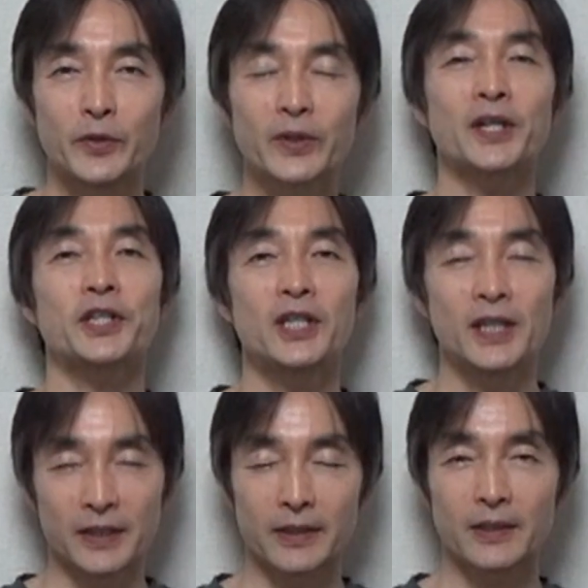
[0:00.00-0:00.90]
難しい
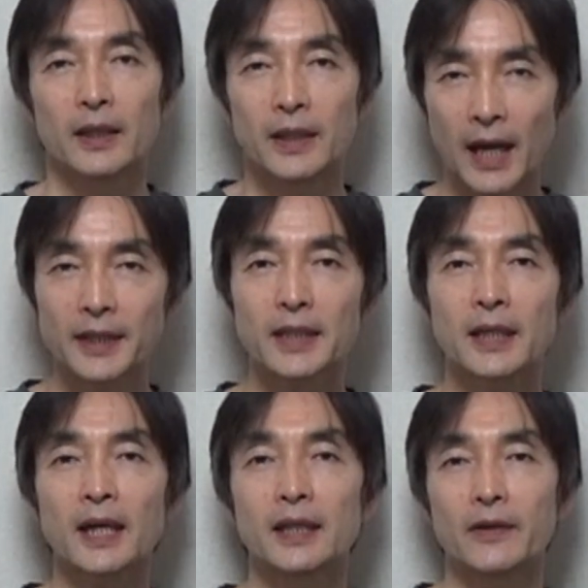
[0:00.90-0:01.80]
です短期
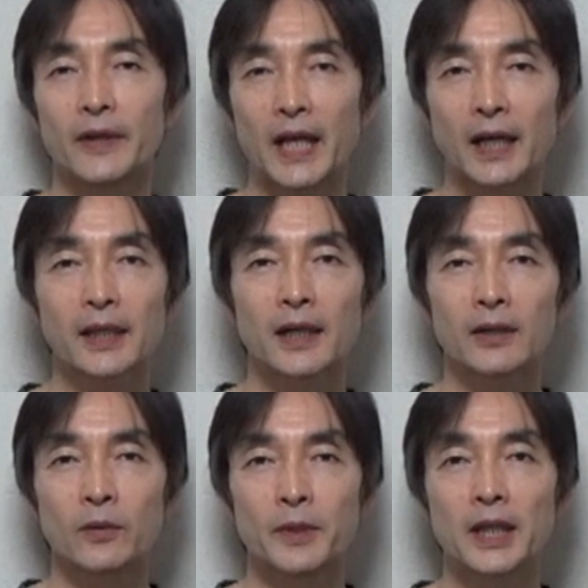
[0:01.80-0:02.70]
間ではなかなか
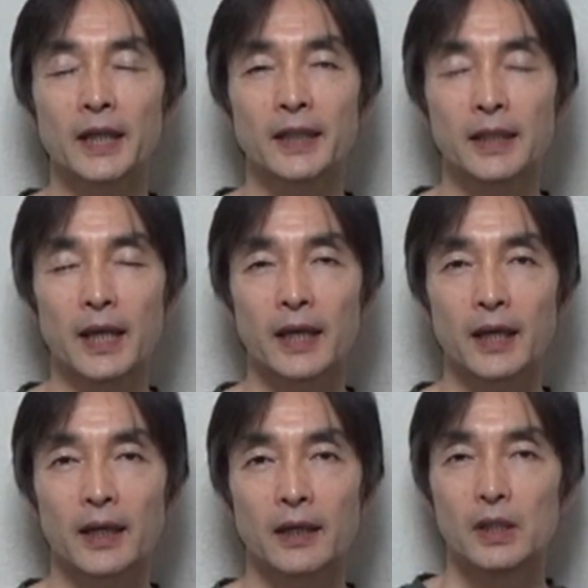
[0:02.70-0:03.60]
伸びないんで